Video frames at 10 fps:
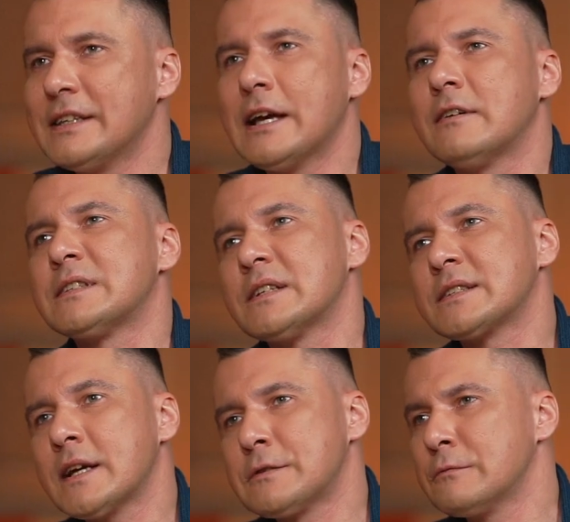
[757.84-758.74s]
я вас
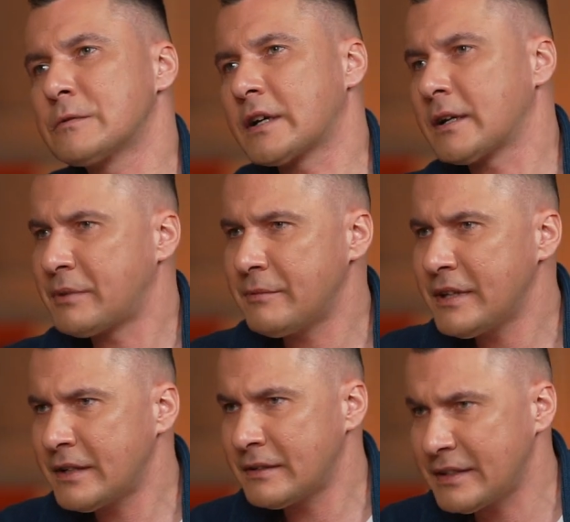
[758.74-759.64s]
рассказываю как о
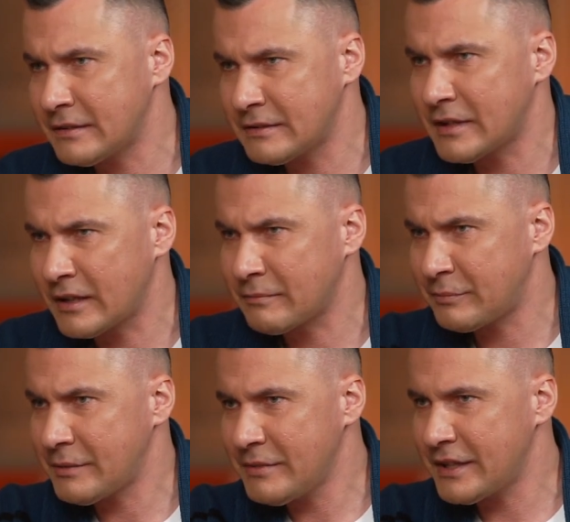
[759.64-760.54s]
примере, о
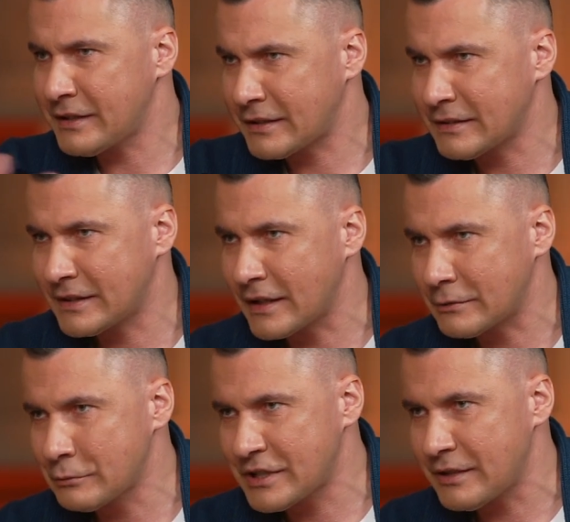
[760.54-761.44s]
примере, как
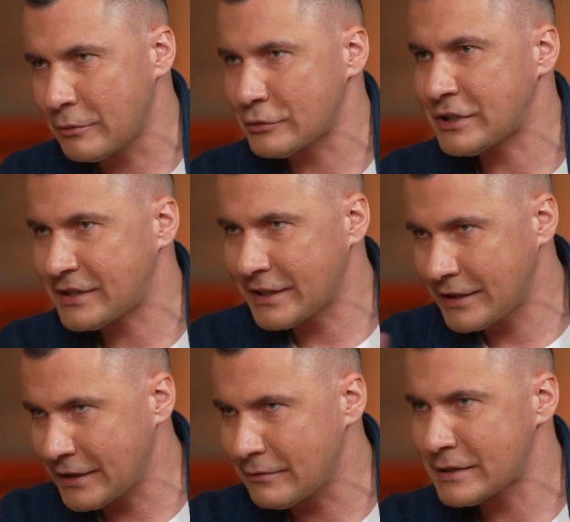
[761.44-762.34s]
русский может
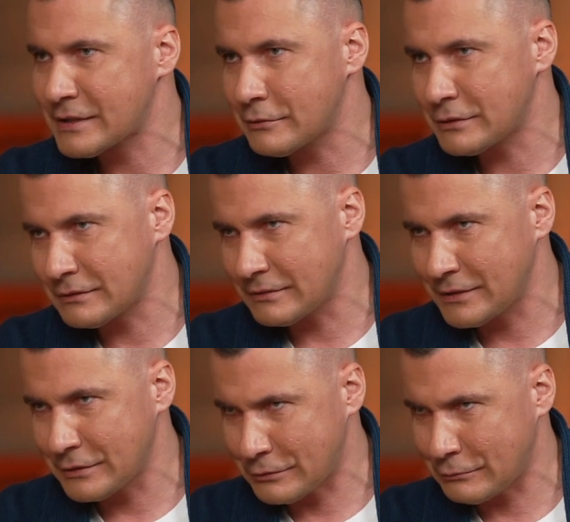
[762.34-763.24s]
интегрироваться вот в
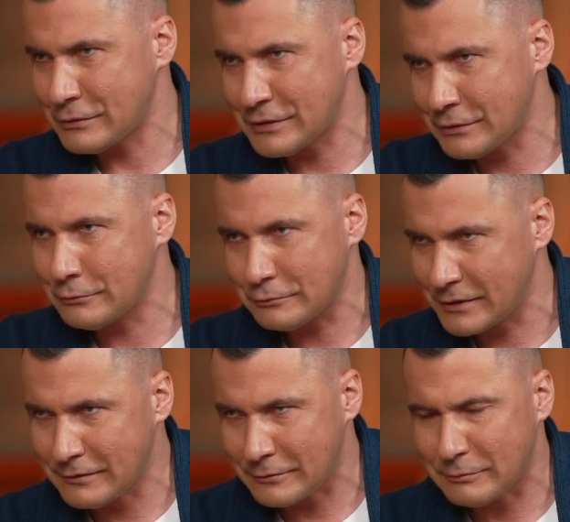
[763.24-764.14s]
латышскую среду,
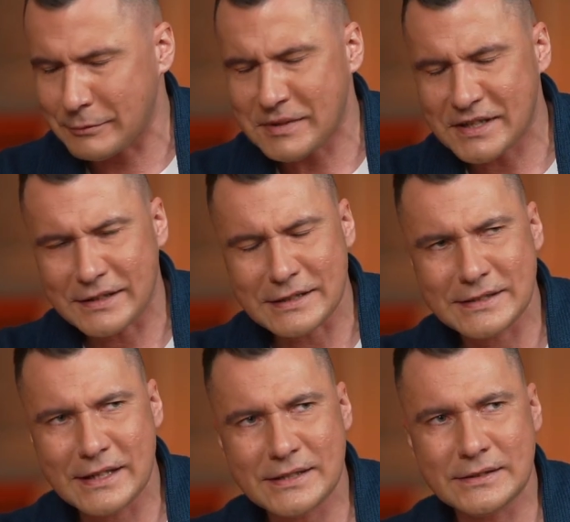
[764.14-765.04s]
да, вот про меня
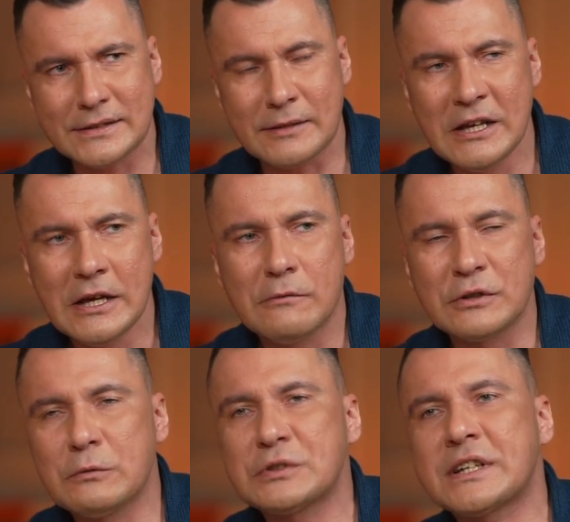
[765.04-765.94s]
касательно. Там.
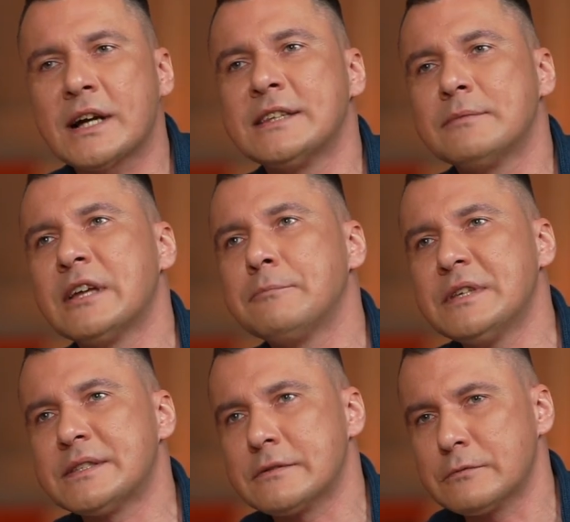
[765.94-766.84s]
Вот, вот как нам
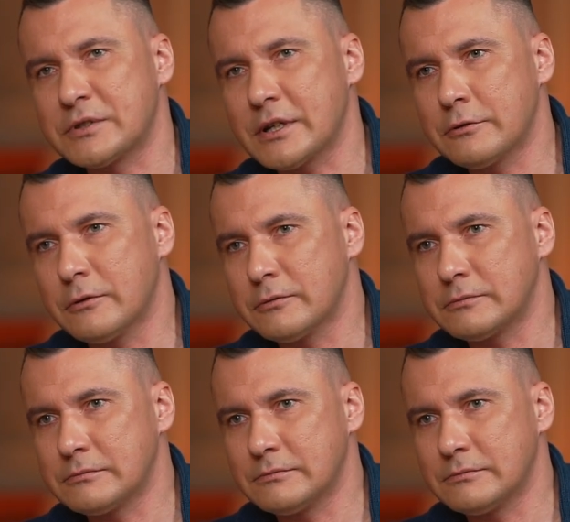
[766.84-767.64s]
добиться вот такого?